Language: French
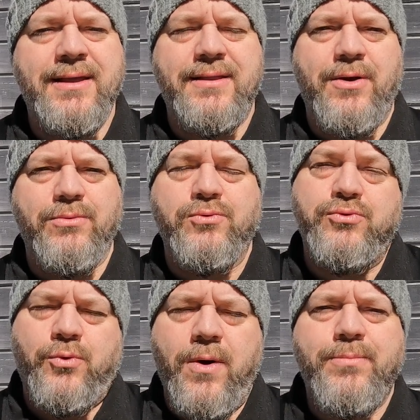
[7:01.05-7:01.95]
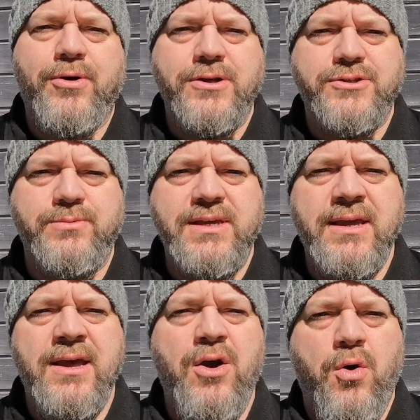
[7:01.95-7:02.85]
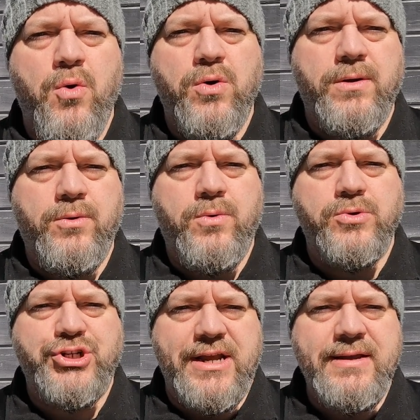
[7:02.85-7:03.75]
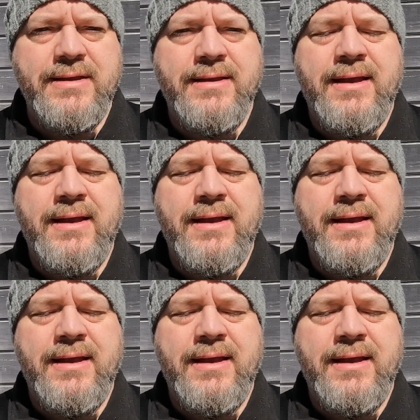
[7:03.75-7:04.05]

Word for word: donc ou trois produits aux, gens.